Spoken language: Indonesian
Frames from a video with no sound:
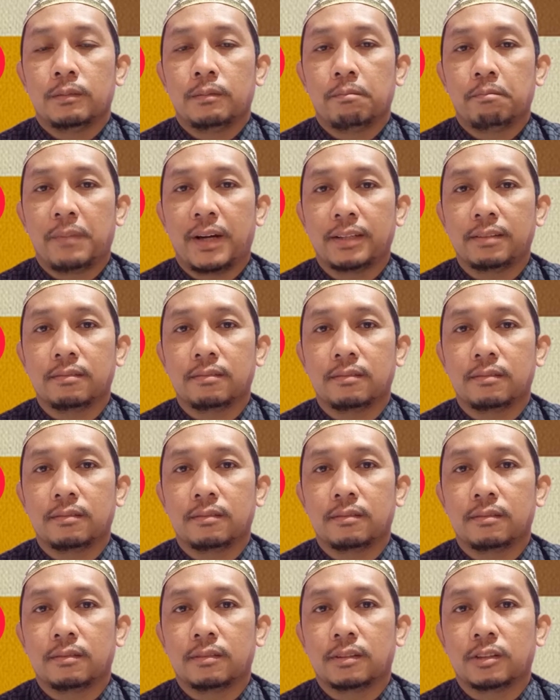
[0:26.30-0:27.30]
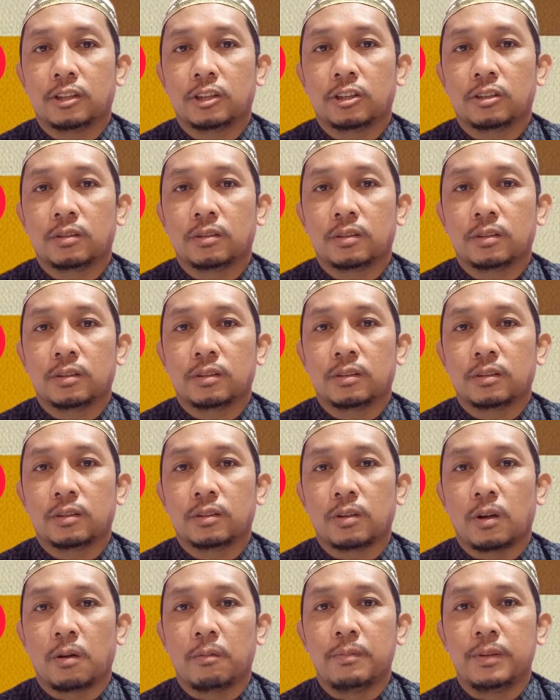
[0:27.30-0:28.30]
mad
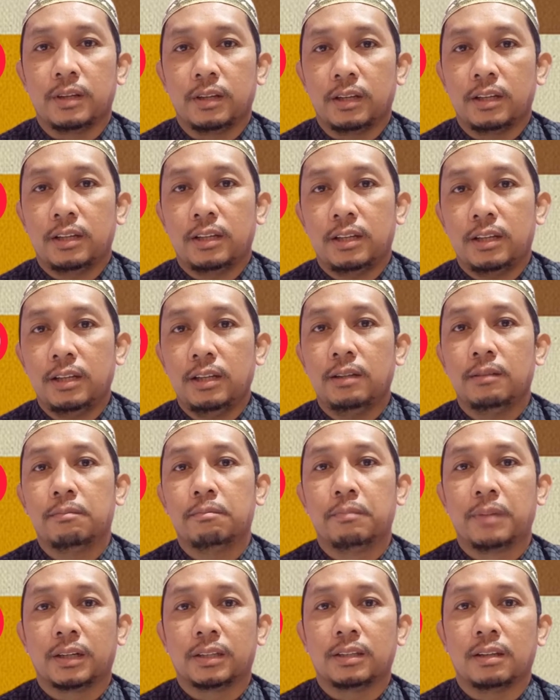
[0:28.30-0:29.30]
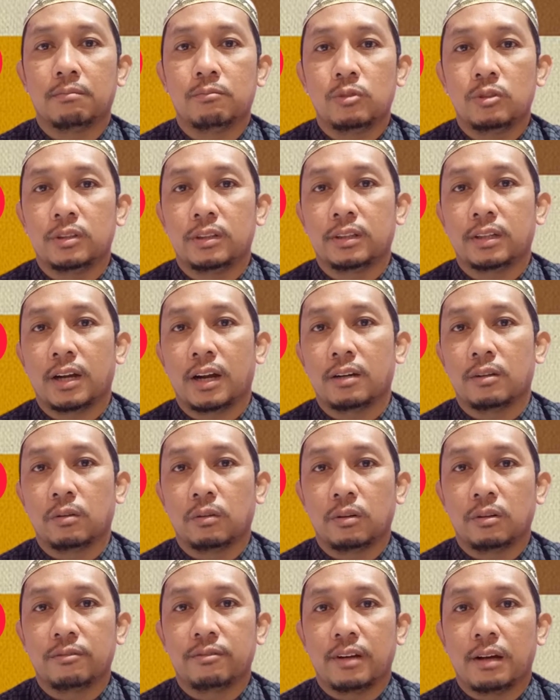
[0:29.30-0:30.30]
tobi'i bertemu dengan
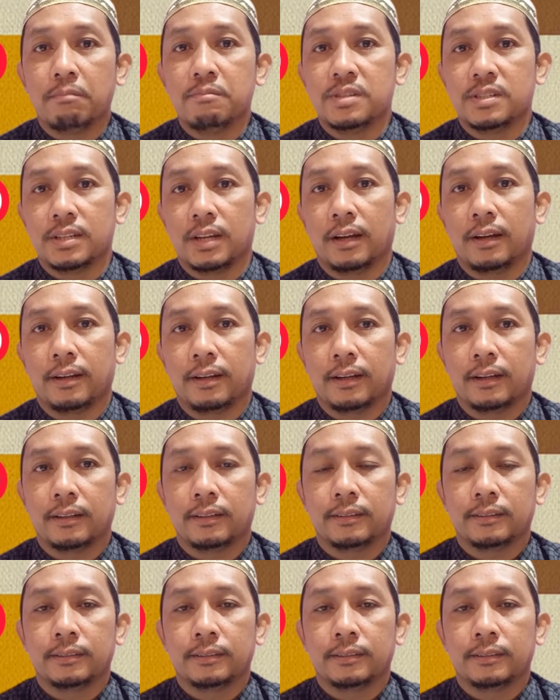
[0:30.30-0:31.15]
huruf hamzah. Ya.